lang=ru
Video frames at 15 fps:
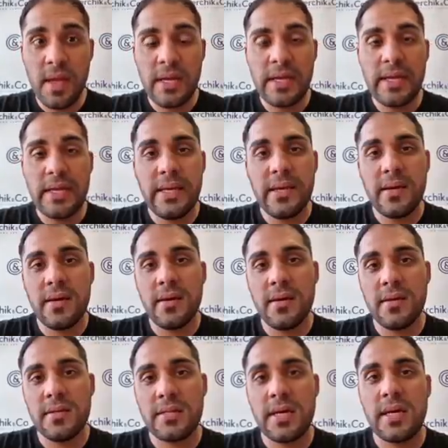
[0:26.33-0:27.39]
и
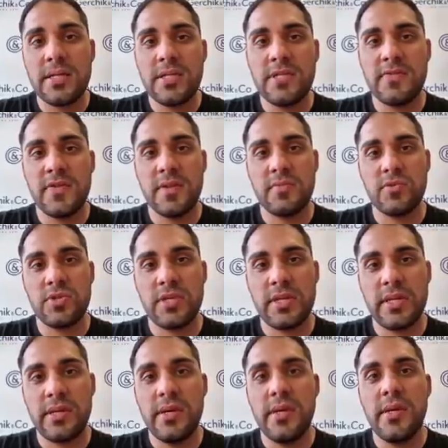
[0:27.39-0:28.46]
э, заканчиваем
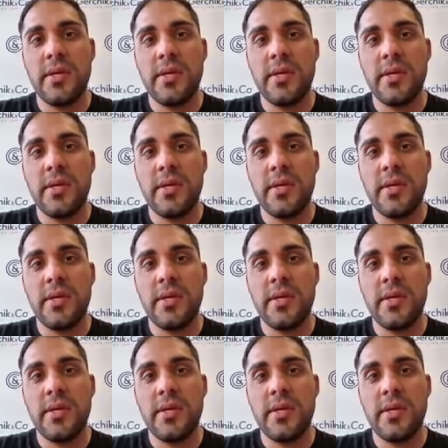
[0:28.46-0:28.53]
уже э,